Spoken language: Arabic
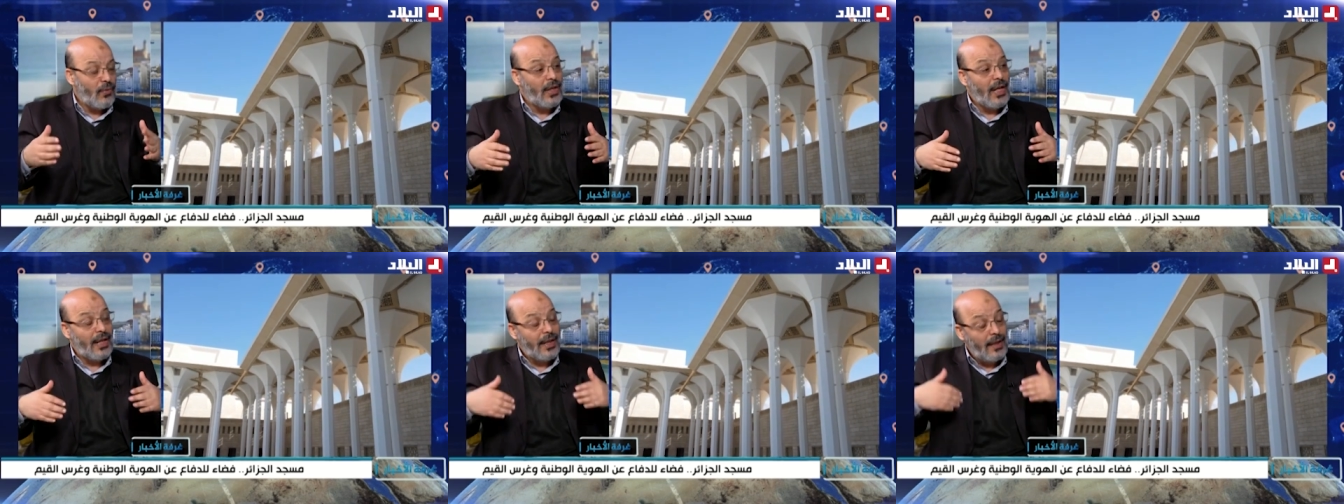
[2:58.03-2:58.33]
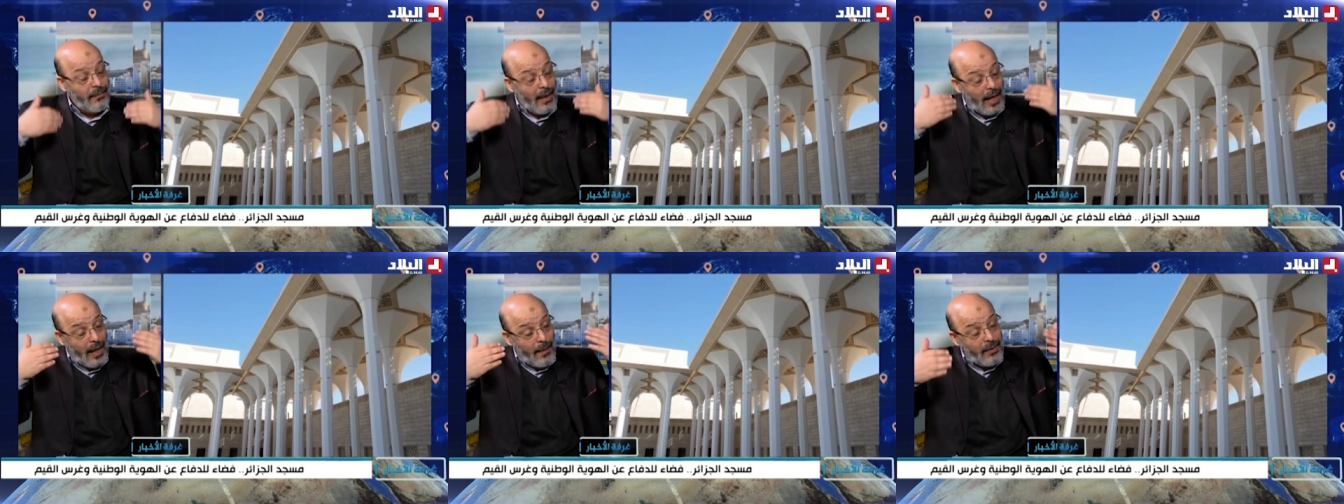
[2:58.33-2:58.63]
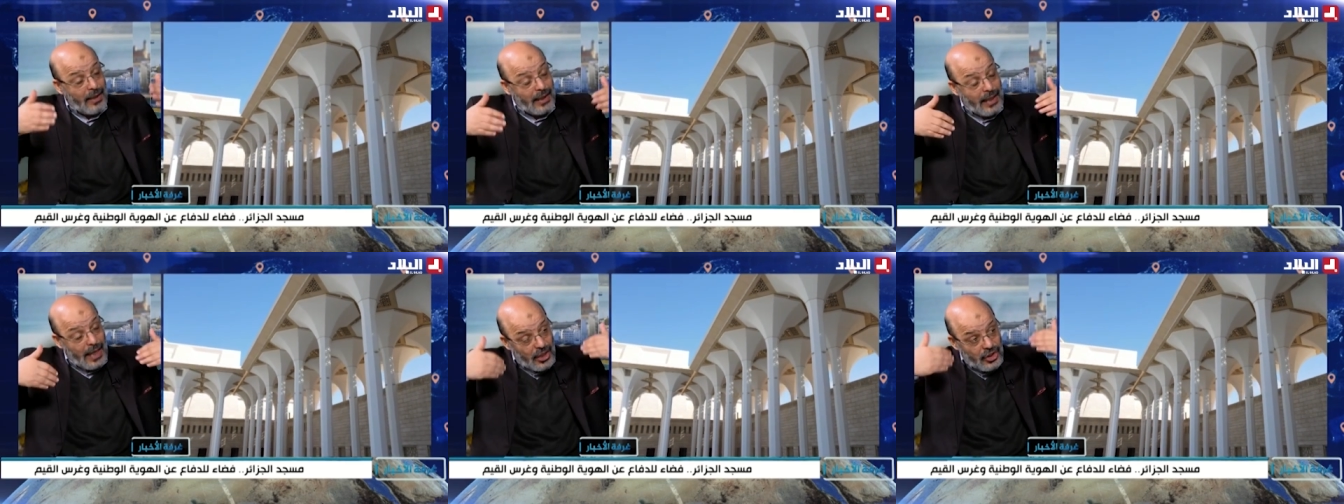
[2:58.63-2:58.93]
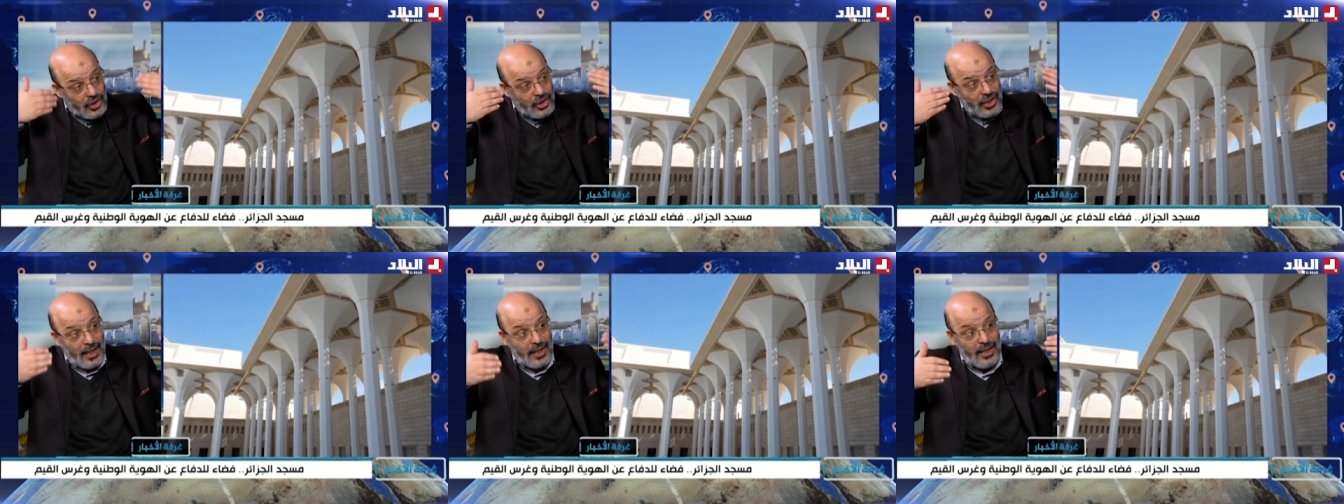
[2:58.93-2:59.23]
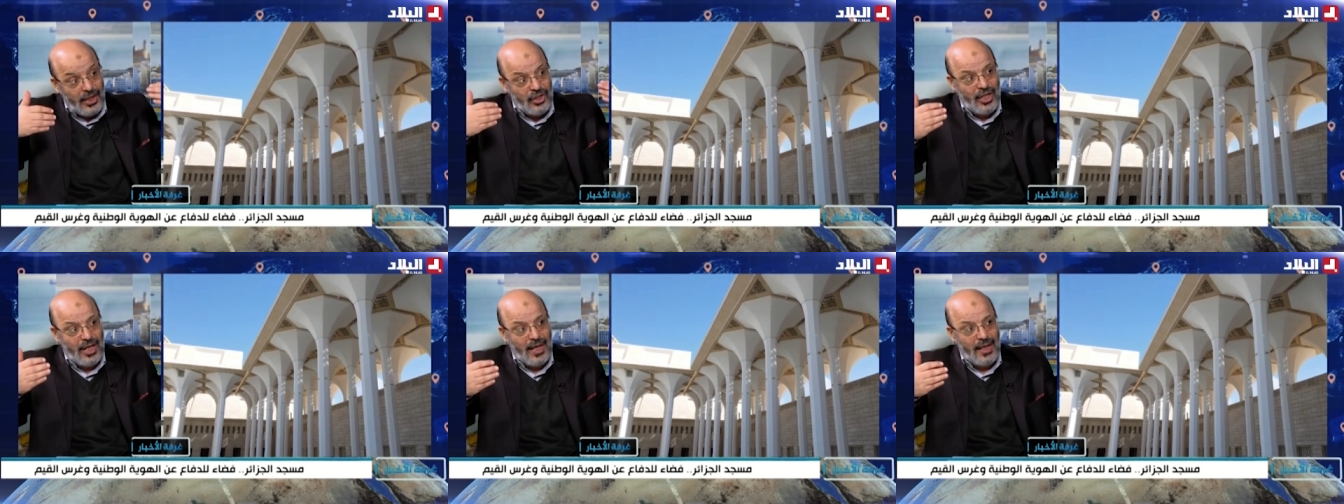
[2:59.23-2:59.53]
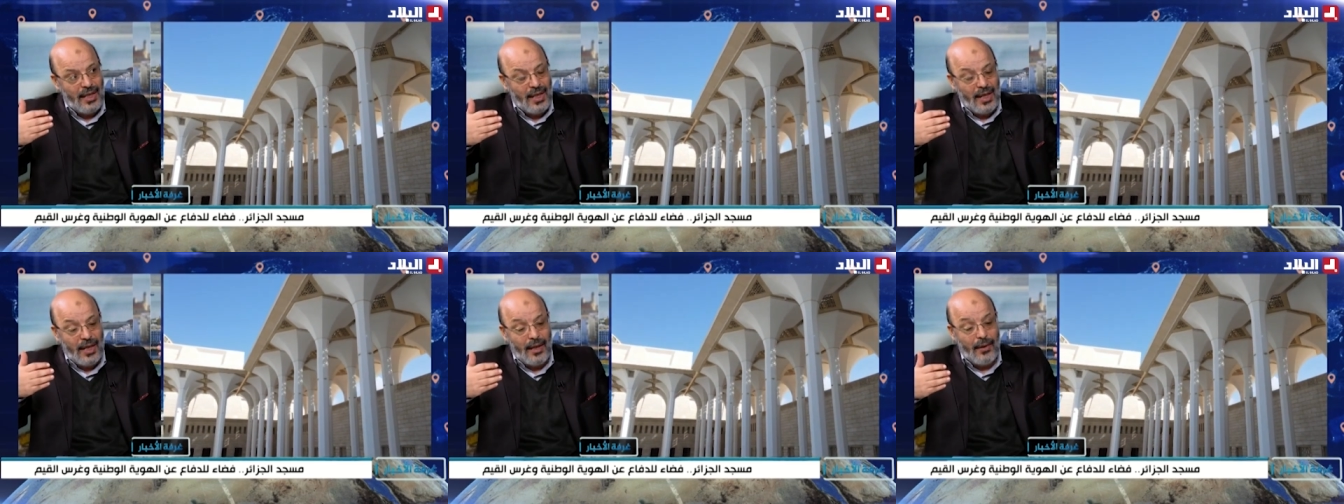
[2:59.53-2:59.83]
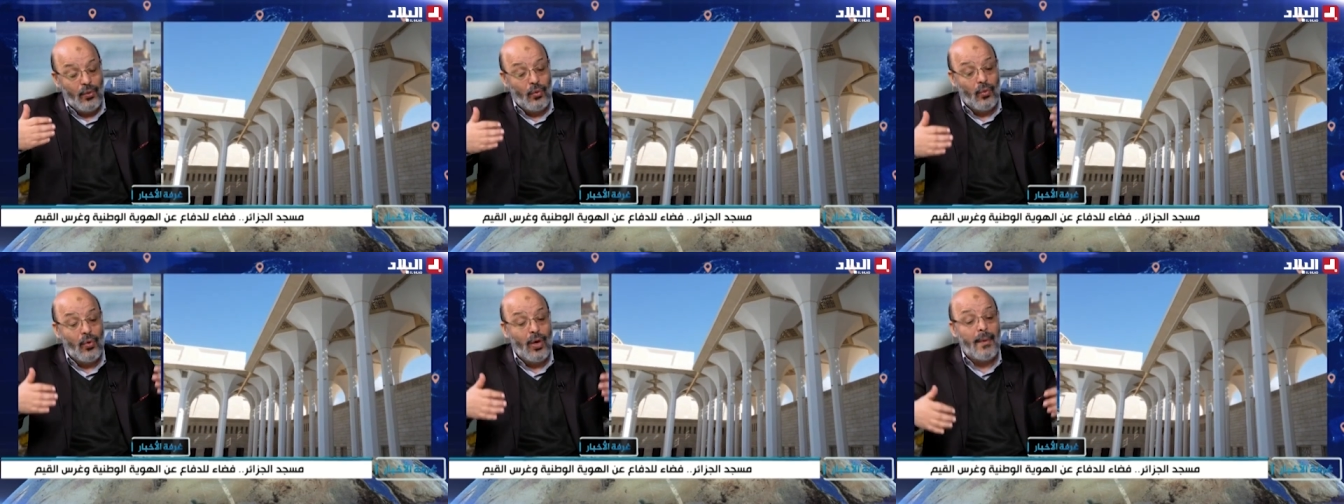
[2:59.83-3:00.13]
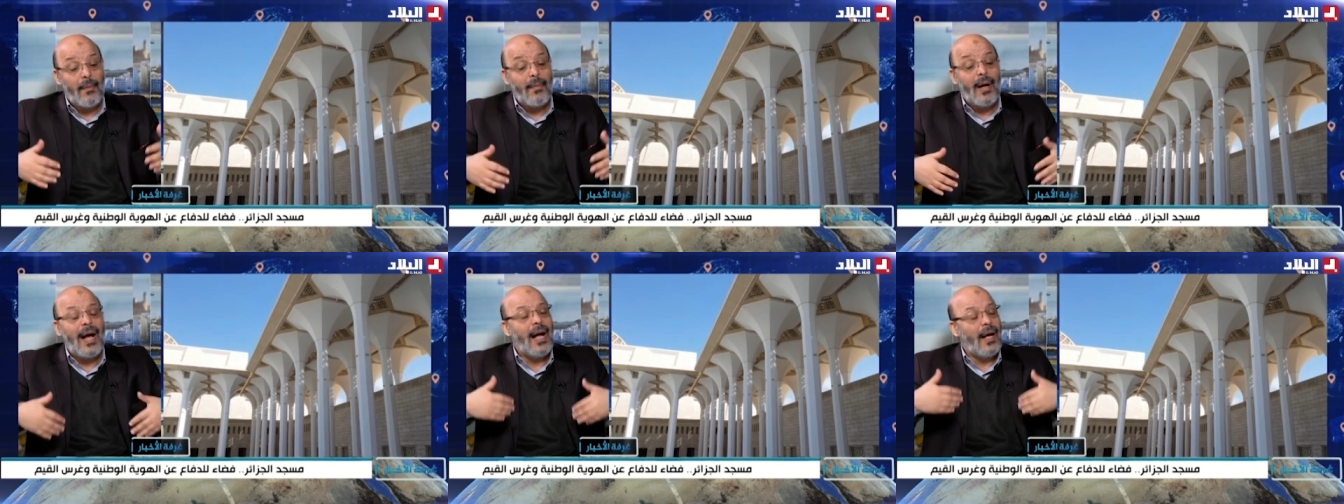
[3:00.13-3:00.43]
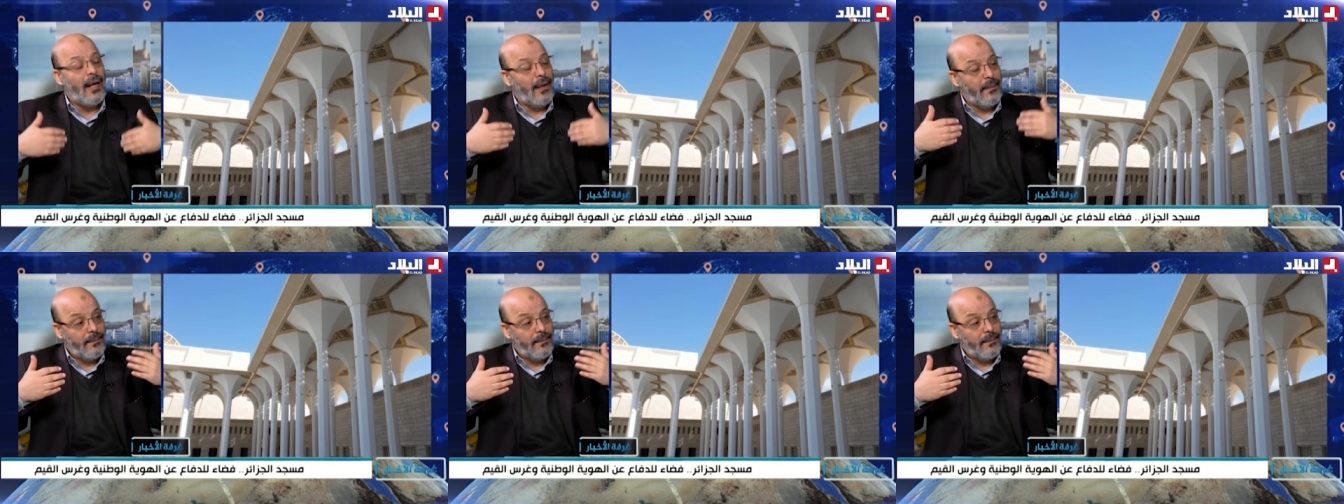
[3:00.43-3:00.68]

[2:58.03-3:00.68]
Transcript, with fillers: ولكن عبر الاجيال الجايه وما